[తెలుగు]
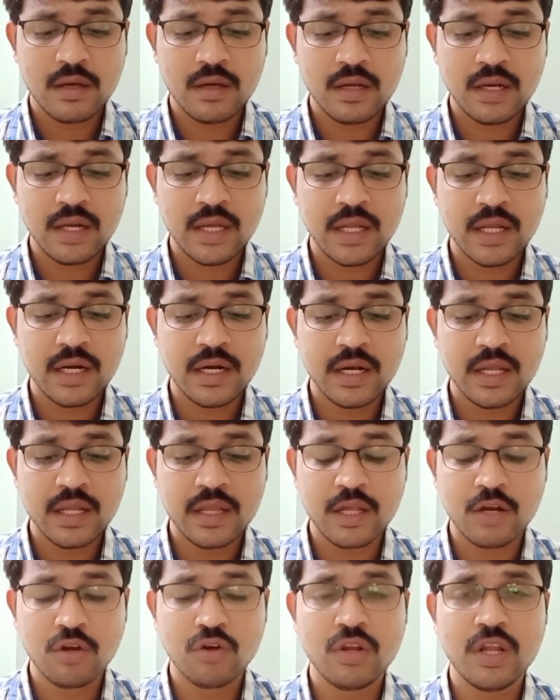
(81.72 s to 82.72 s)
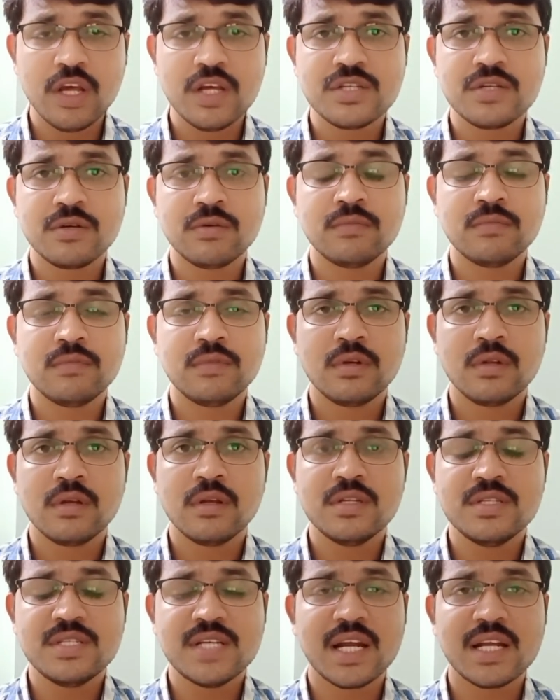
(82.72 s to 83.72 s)
లేదంటే తెలుగుదేశం
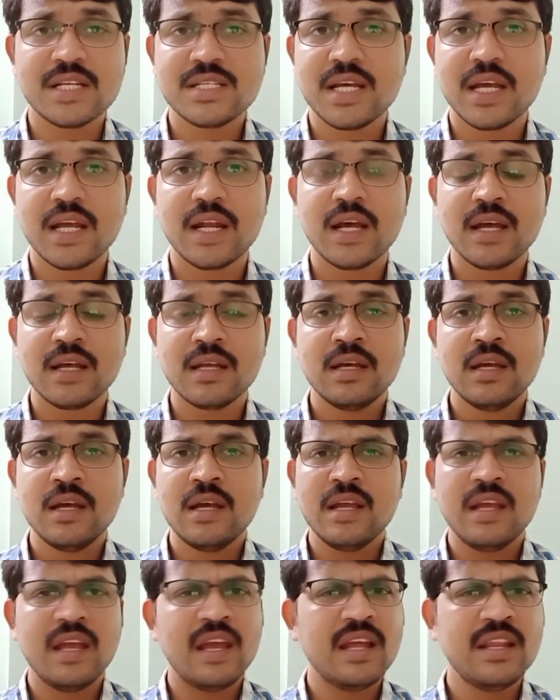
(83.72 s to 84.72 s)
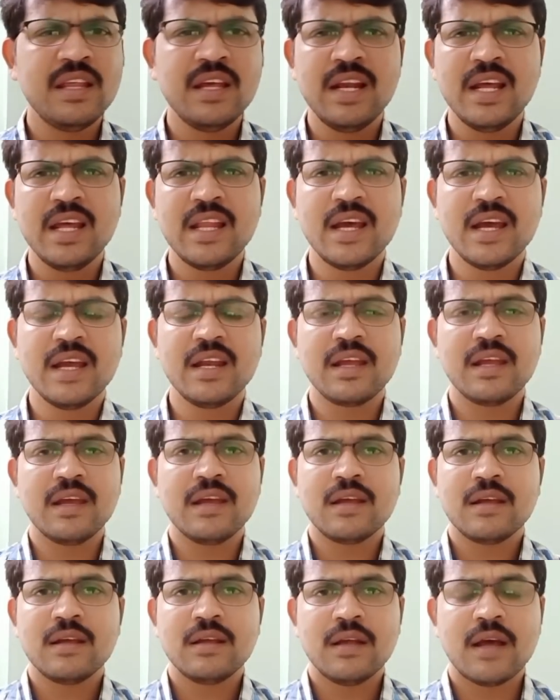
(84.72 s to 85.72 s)
జనసేన ఏదీ లేదు ఆయనకి
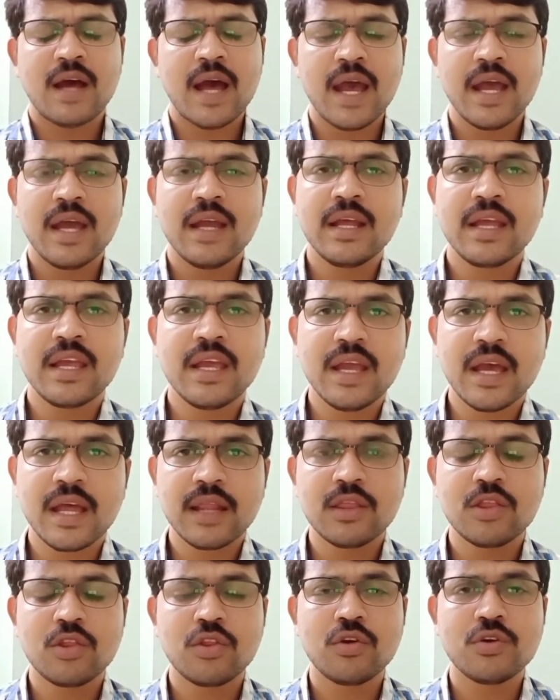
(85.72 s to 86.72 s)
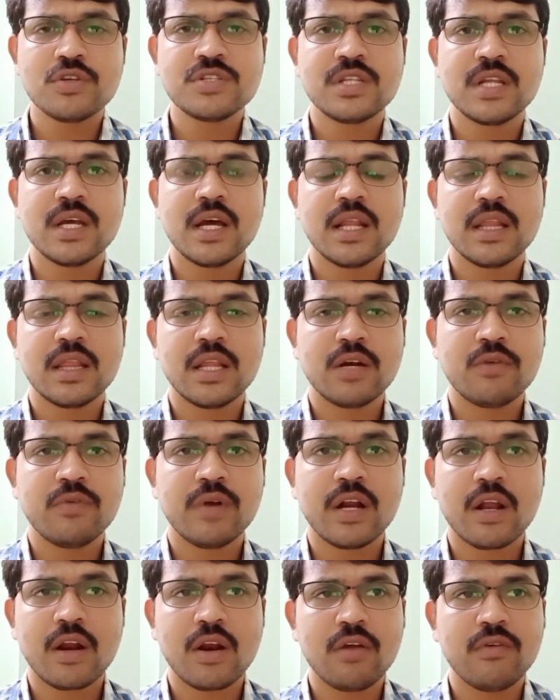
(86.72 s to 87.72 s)
ఆయనకి ఎంత వస్తే అంత
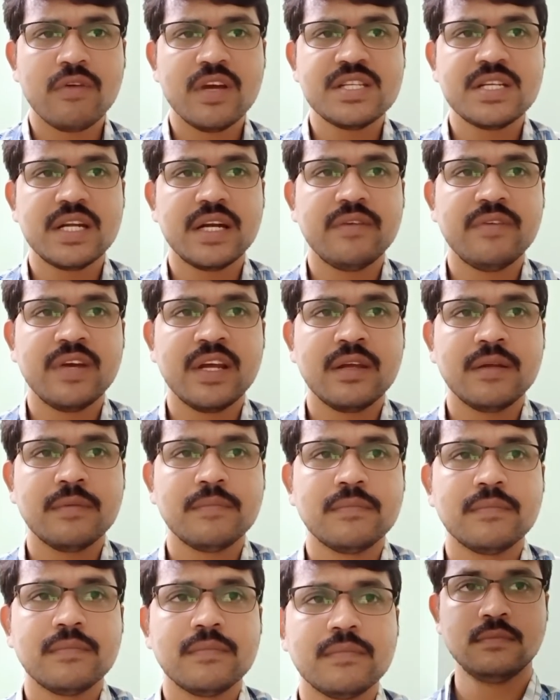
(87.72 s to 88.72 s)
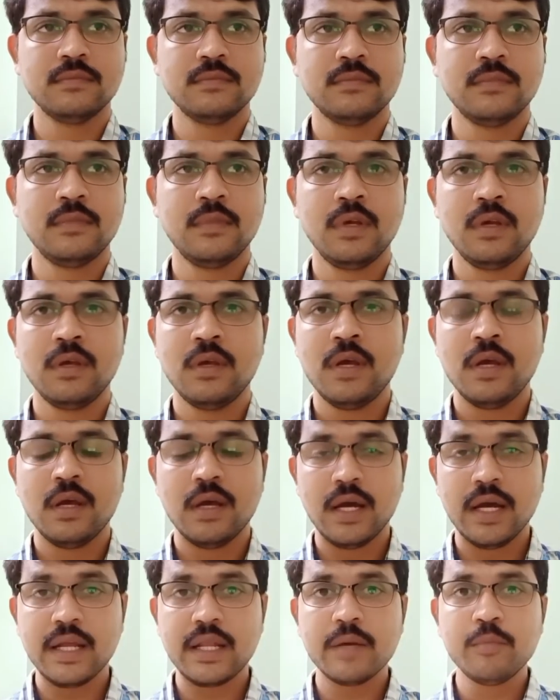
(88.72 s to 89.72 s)
ట్విట్టర్లో వేసేయడమే
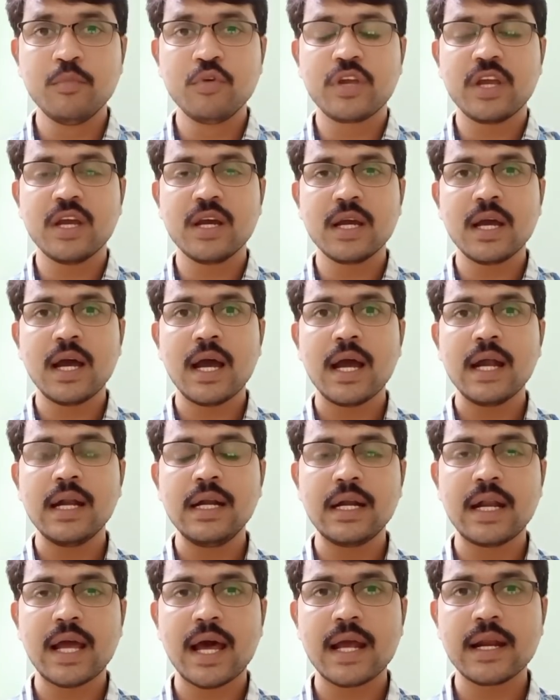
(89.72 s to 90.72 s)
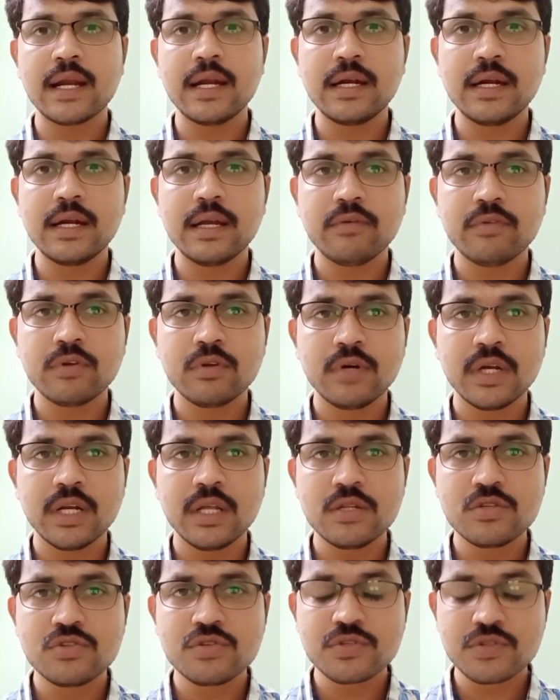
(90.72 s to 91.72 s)
అయితే ముఖ్యంగా ఆయన టార్గెట్ ఎవరు
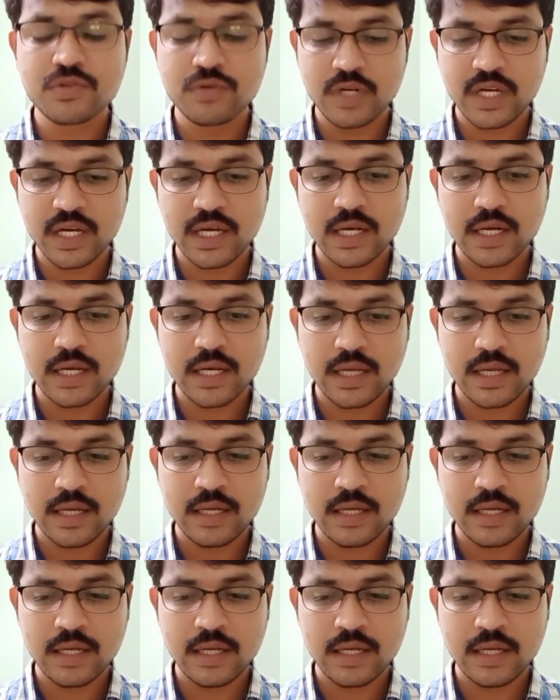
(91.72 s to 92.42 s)
అనేది చూసుకుంటే కనుక